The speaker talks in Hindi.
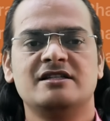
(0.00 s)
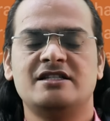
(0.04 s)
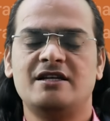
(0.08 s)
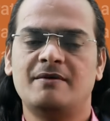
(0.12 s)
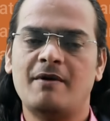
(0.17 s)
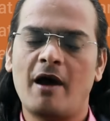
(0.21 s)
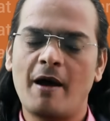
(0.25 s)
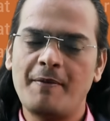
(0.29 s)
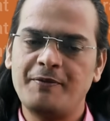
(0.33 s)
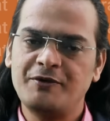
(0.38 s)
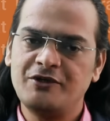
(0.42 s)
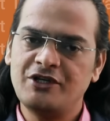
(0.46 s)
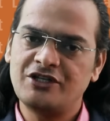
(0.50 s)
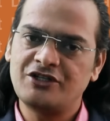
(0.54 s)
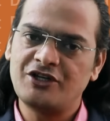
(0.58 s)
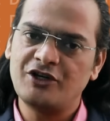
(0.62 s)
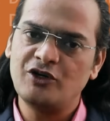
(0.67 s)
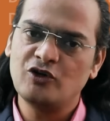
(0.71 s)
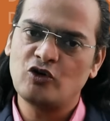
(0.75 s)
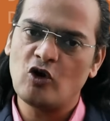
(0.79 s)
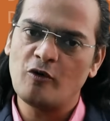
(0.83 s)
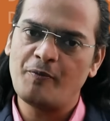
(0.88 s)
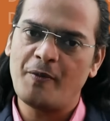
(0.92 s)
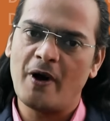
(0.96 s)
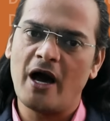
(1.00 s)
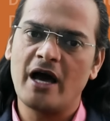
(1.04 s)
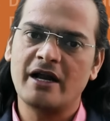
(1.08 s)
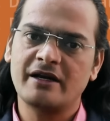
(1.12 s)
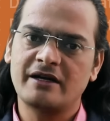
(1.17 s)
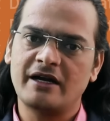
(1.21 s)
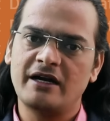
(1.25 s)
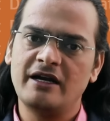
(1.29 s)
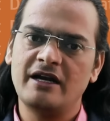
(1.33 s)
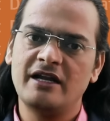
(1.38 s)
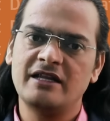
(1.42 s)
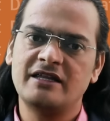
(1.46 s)
जब आप इस सीढ़ी को
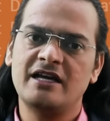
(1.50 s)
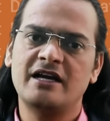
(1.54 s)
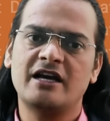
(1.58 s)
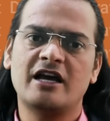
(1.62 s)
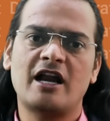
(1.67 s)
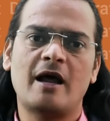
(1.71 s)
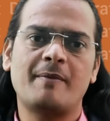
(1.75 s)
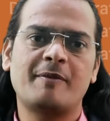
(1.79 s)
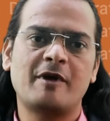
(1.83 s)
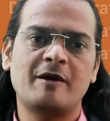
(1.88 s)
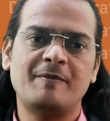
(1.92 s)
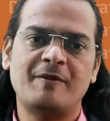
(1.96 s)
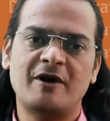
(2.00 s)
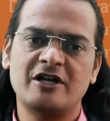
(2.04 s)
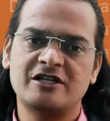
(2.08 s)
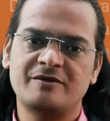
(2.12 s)
पार कर लेते हैं अगर आपके